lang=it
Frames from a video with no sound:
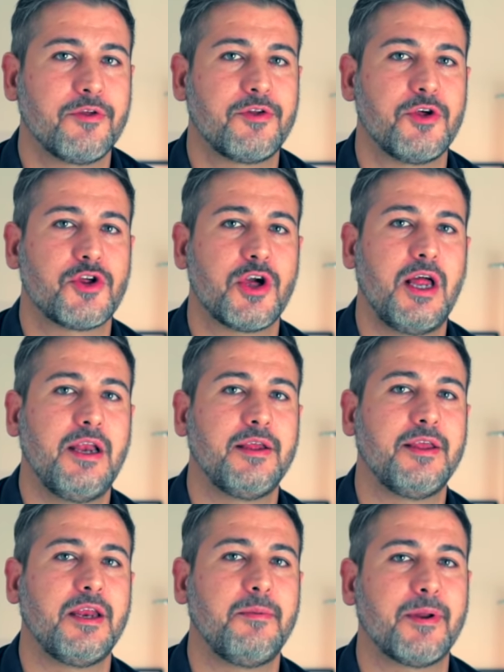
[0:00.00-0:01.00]
si sceglie
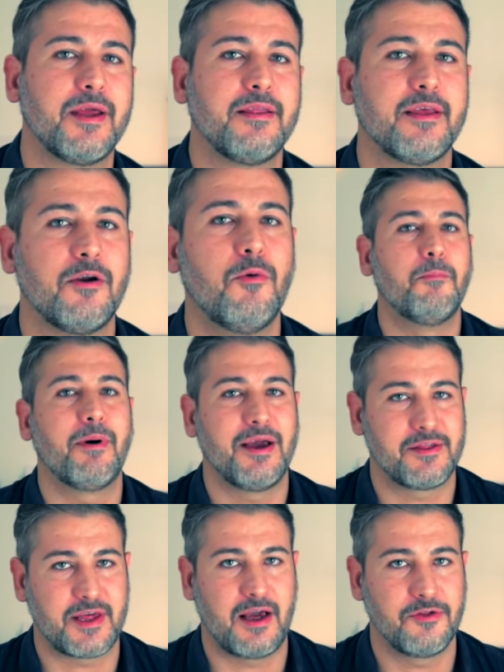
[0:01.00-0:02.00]
di riprendere un
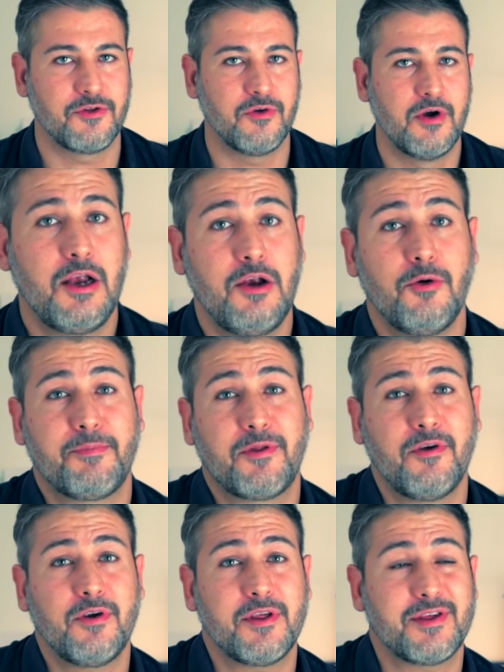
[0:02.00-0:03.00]
paesaggio,
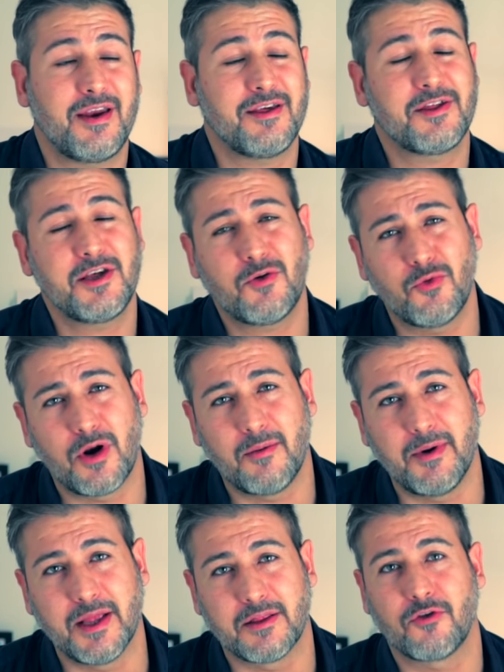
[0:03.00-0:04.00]
l'opzione sarà
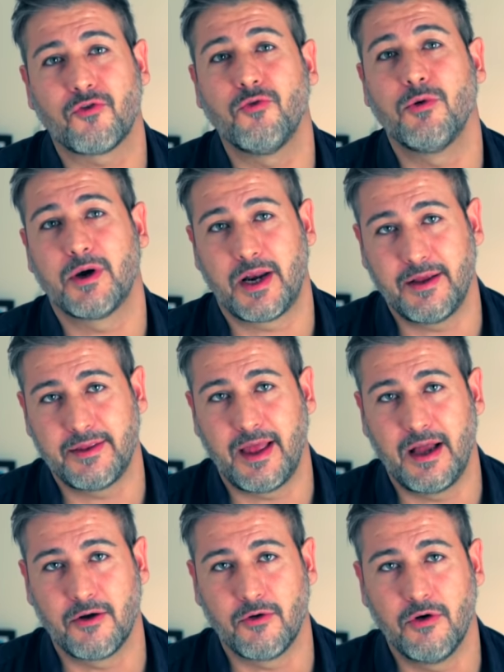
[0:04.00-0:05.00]
sicuramente su un
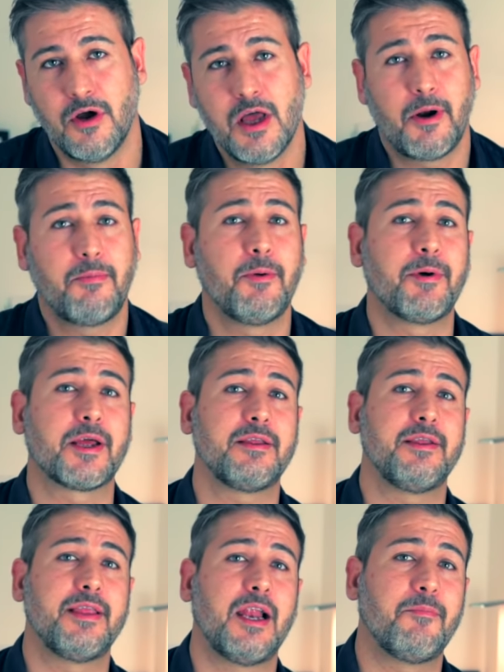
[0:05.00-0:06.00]
grandangolo, proprio perché
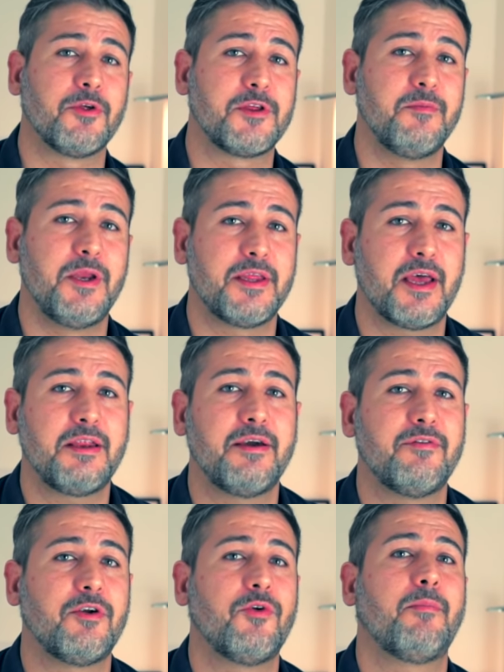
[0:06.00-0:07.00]
ti dà la possibilità di
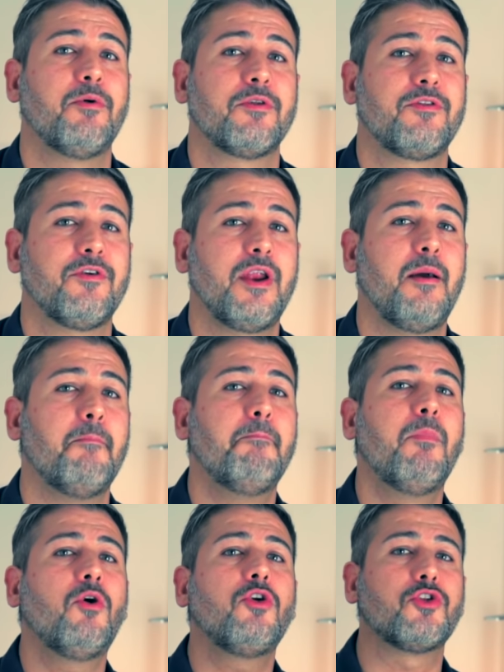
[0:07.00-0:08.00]
avere una porzione
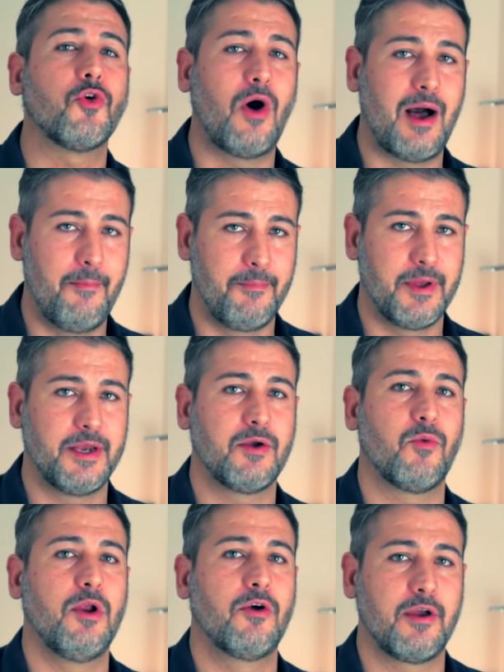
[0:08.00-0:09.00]
molto ampia di
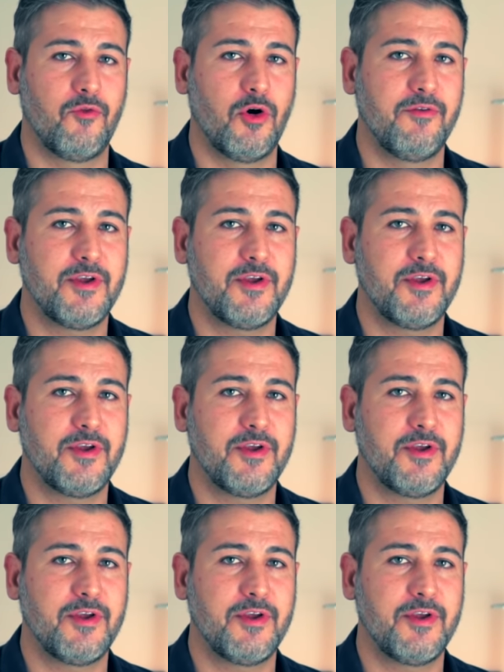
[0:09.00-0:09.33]
quello che vuoi